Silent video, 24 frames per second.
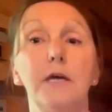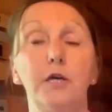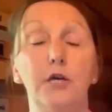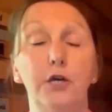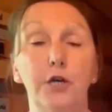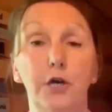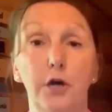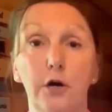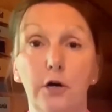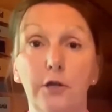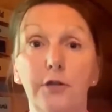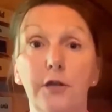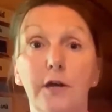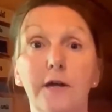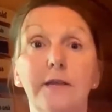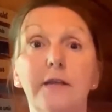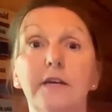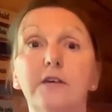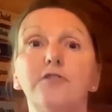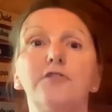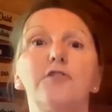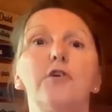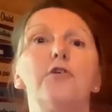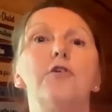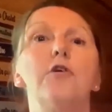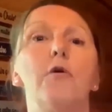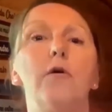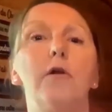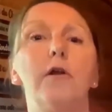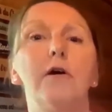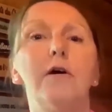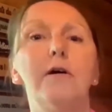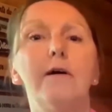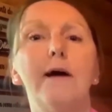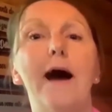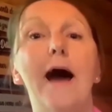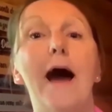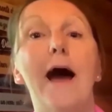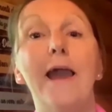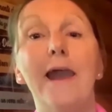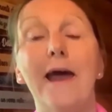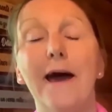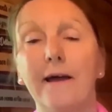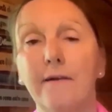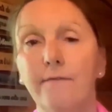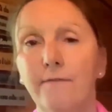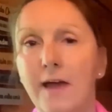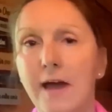qui a donné ce nom-là à la
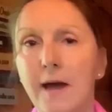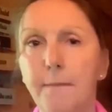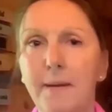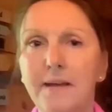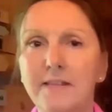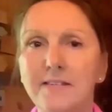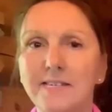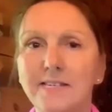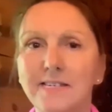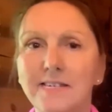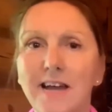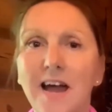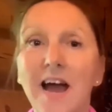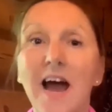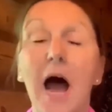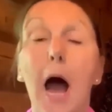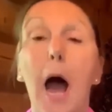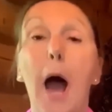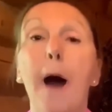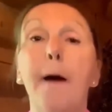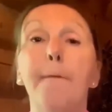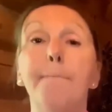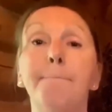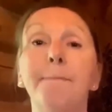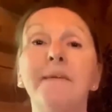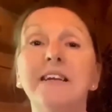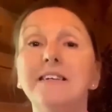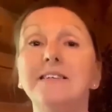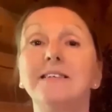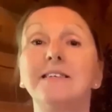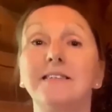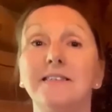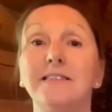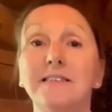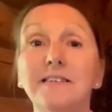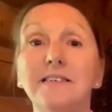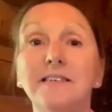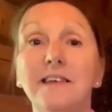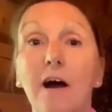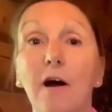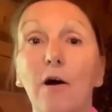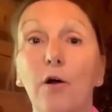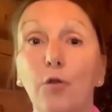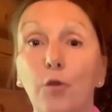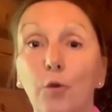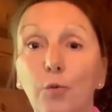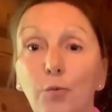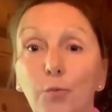rivière Vatican en
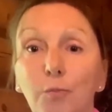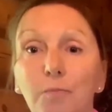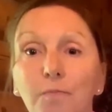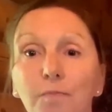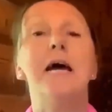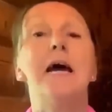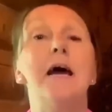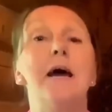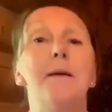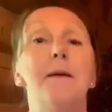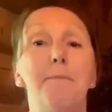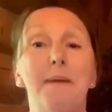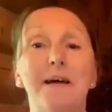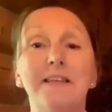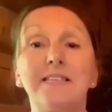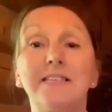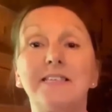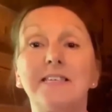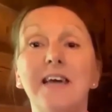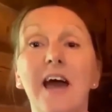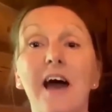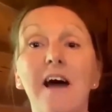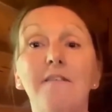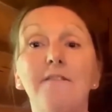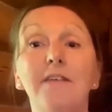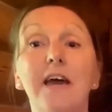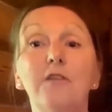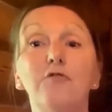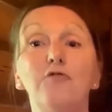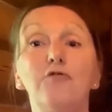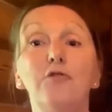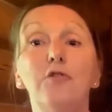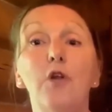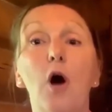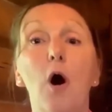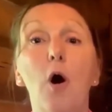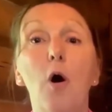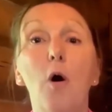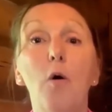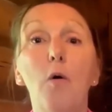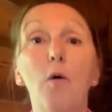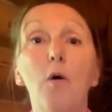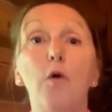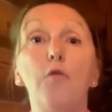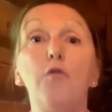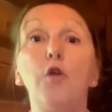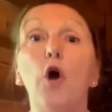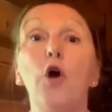1602. Vatican vient du
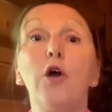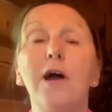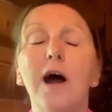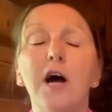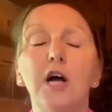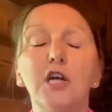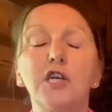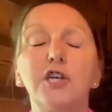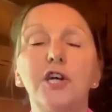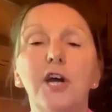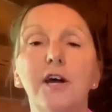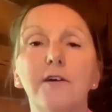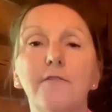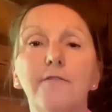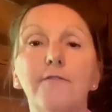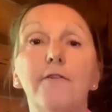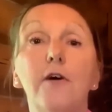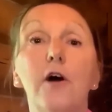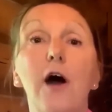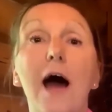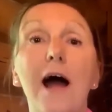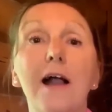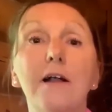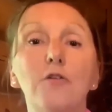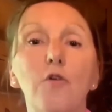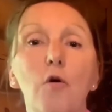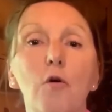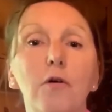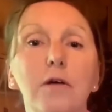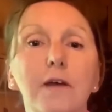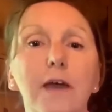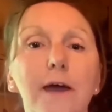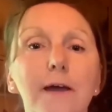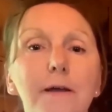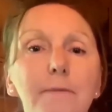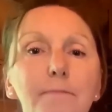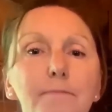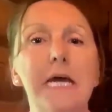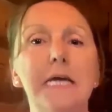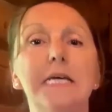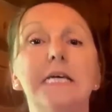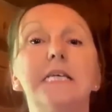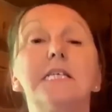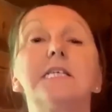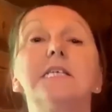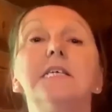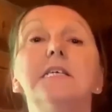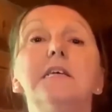nom d'un grand chef algonquin qui
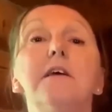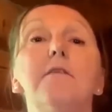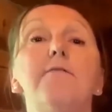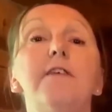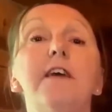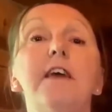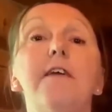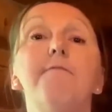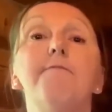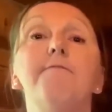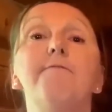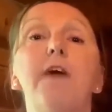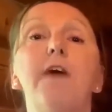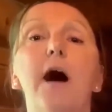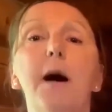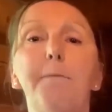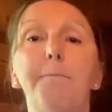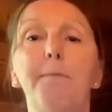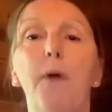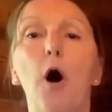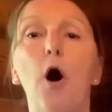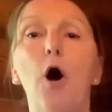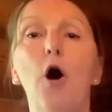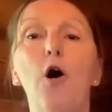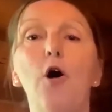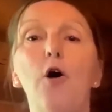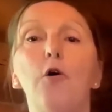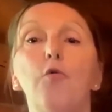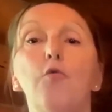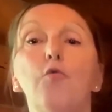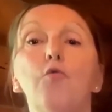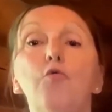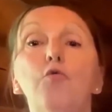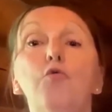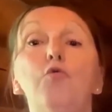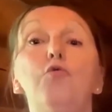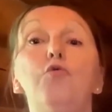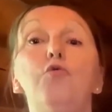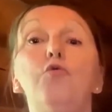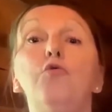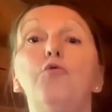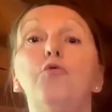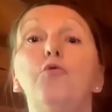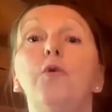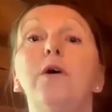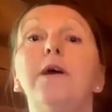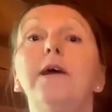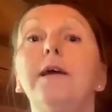signifie vapeur ou
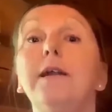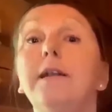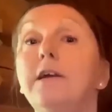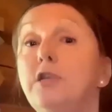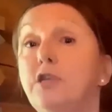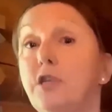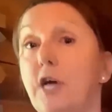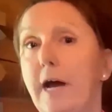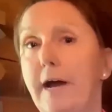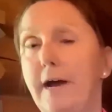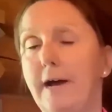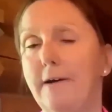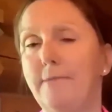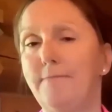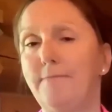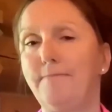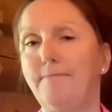nuée légère.